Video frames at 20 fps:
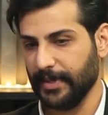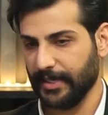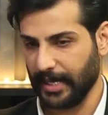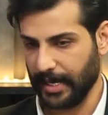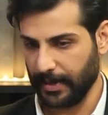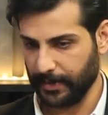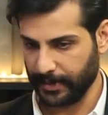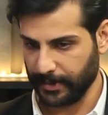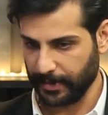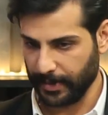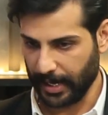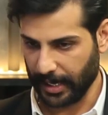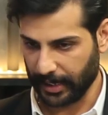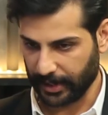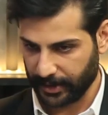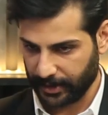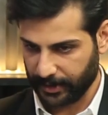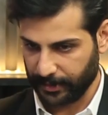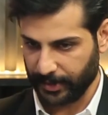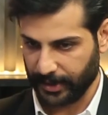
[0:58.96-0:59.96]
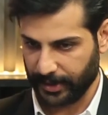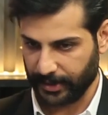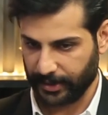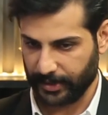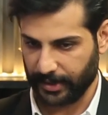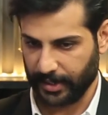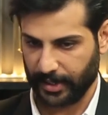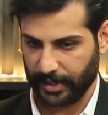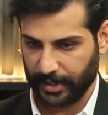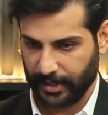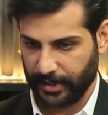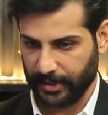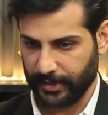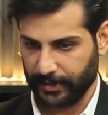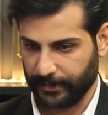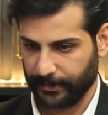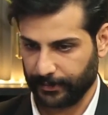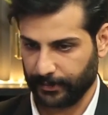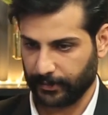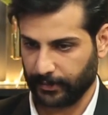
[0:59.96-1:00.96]
ما تعبت بالعكس بس
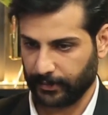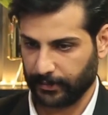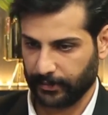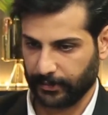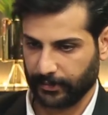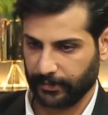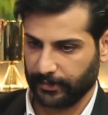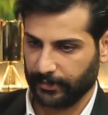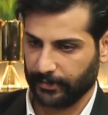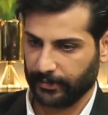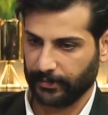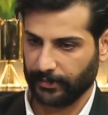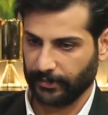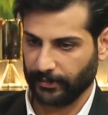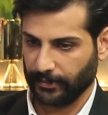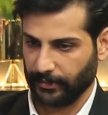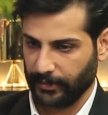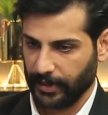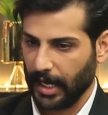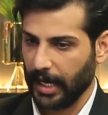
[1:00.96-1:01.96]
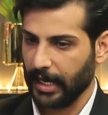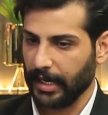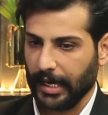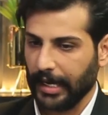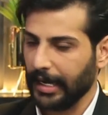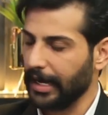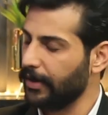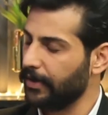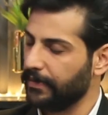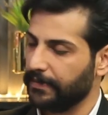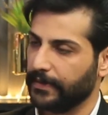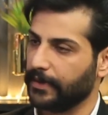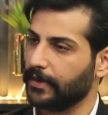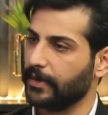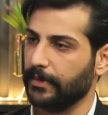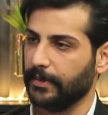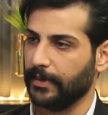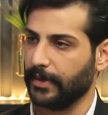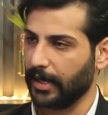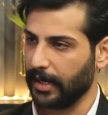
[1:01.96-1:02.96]
آه، يعني الله
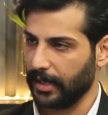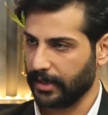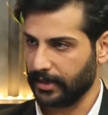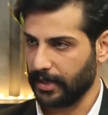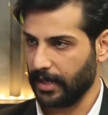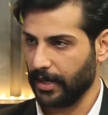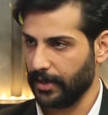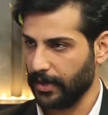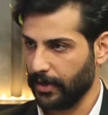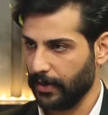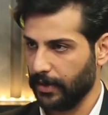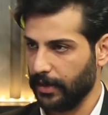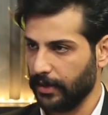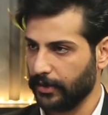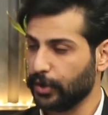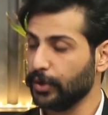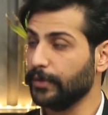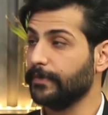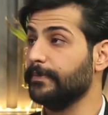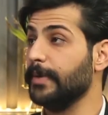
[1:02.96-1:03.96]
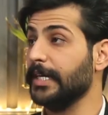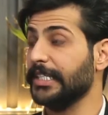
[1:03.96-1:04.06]
يوفقهم وخلاص هذا هو شوف